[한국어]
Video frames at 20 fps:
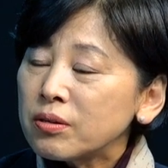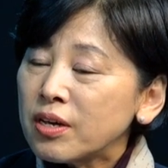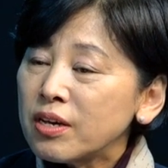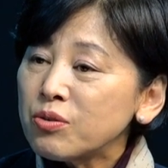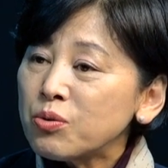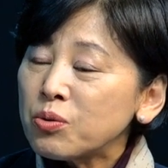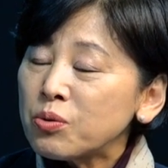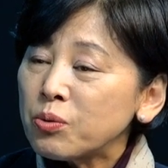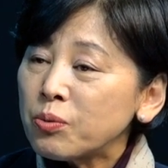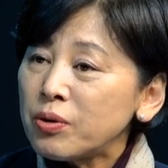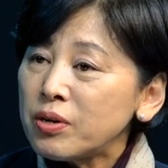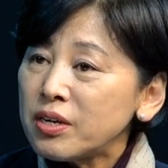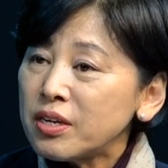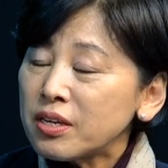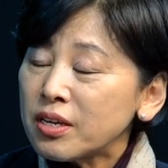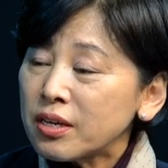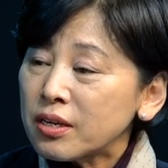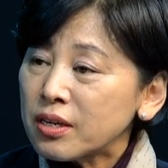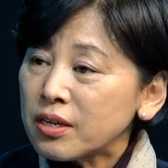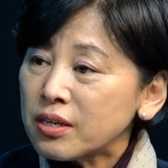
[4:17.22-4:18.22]
계속
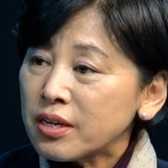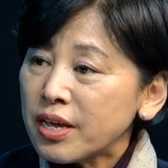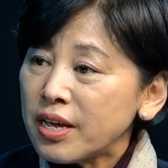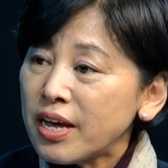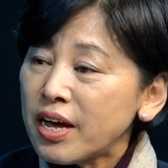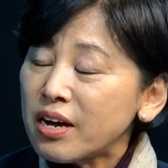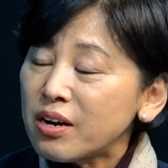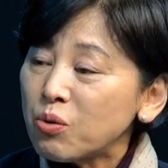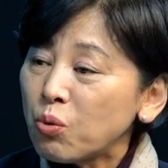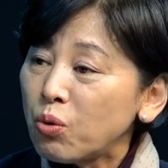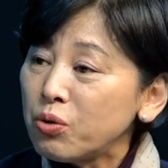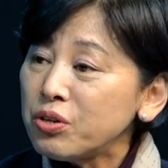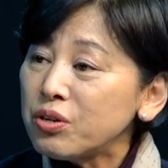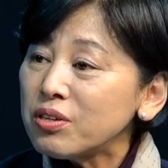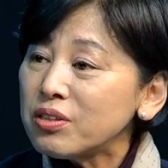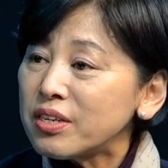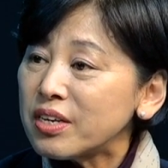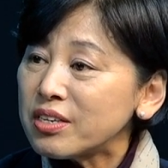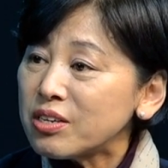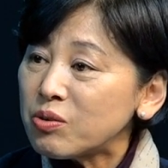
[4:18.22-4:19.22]
원래 계약을
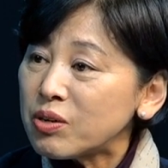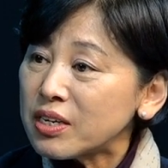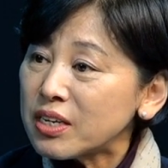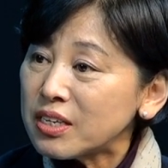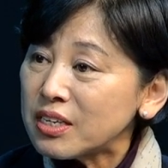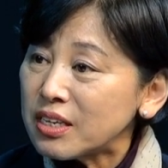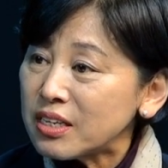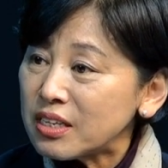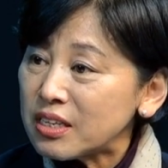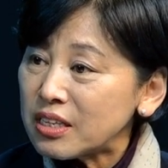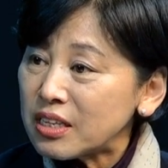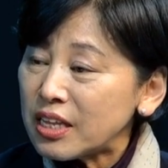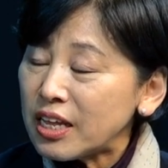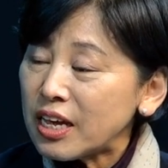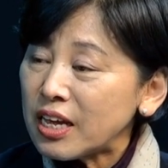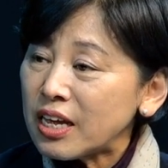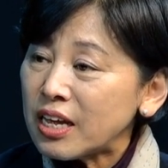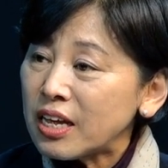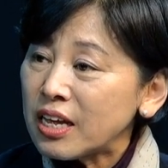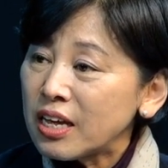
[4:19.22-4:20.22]
5년 단위로 하게
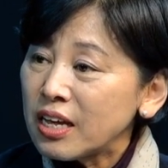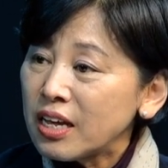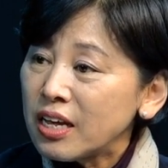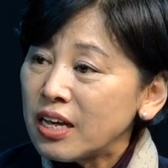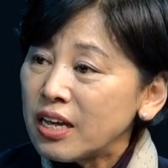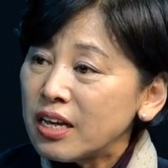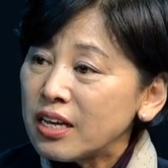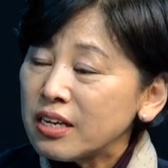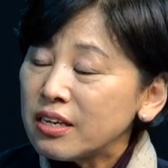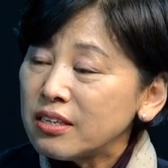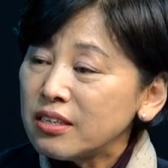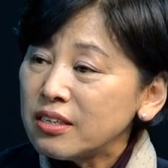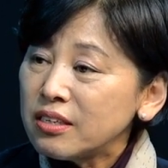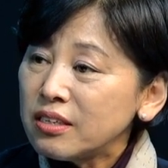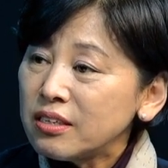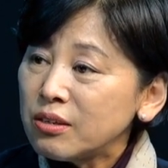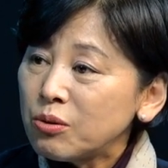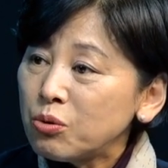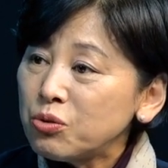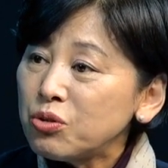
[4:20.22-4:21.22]
되는데 네.
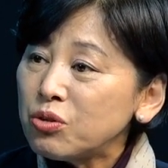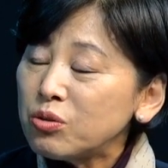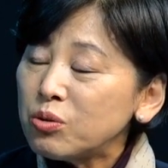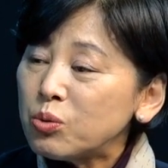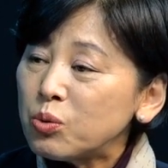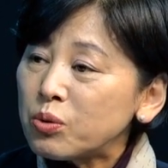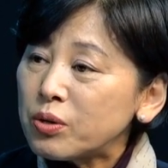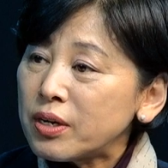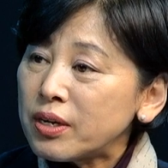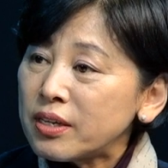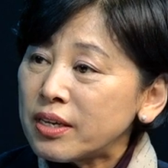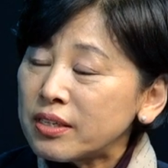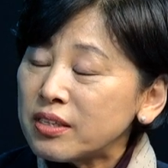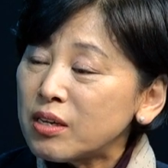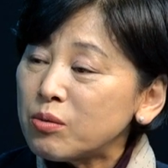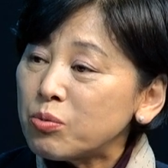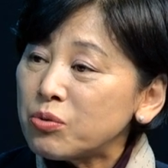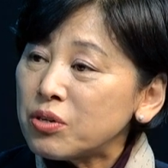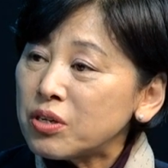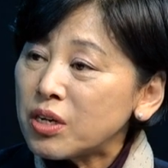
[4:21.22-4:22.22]
그 5년 동안
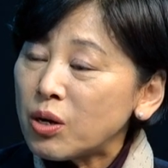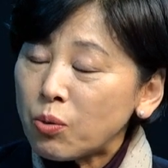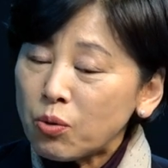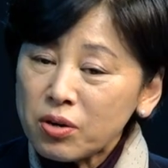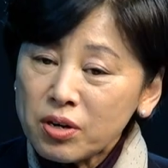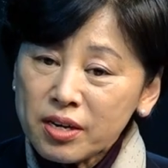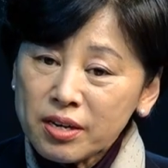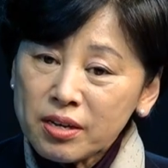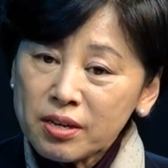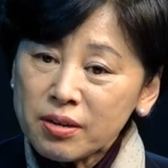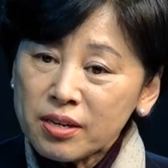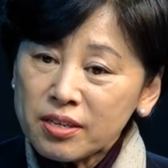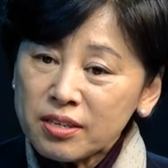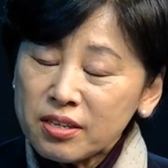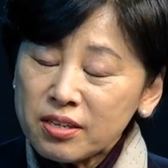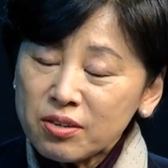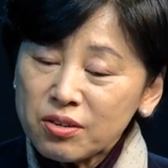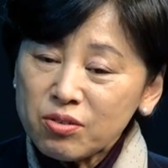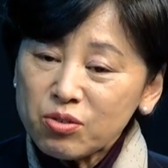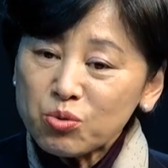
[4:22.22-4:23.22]
하다 보니까 원래
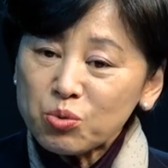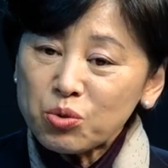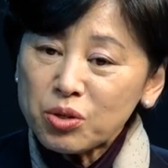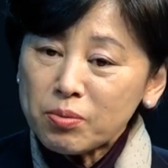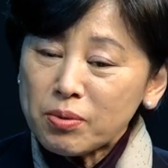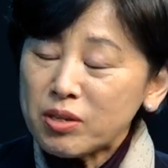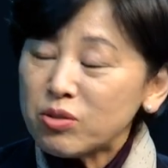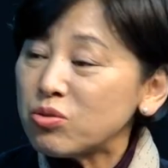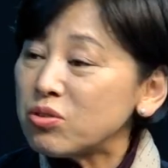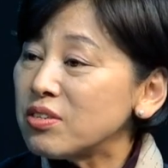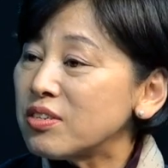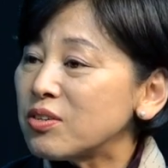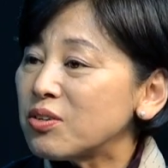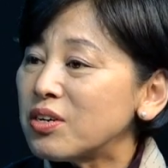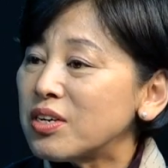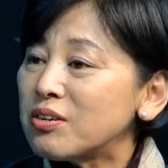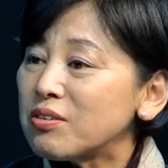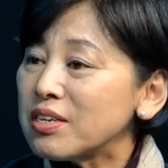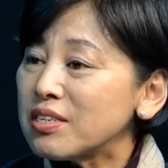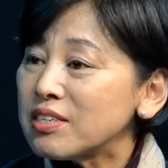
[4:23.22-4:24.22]
이런 정도의 매출이 있을
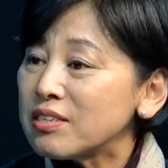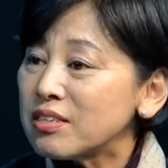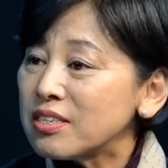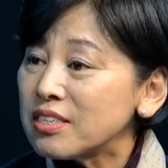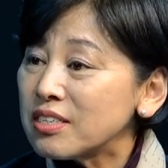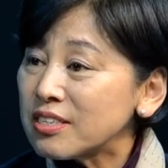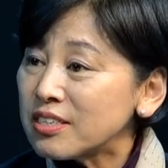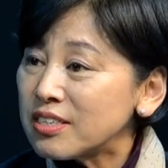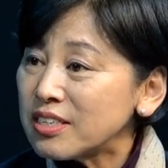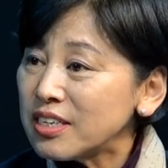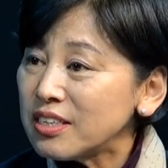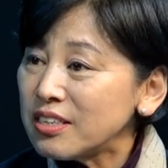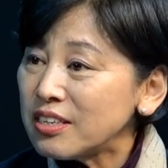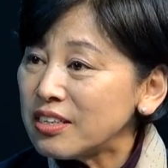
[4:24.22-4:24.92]
거라고 예측을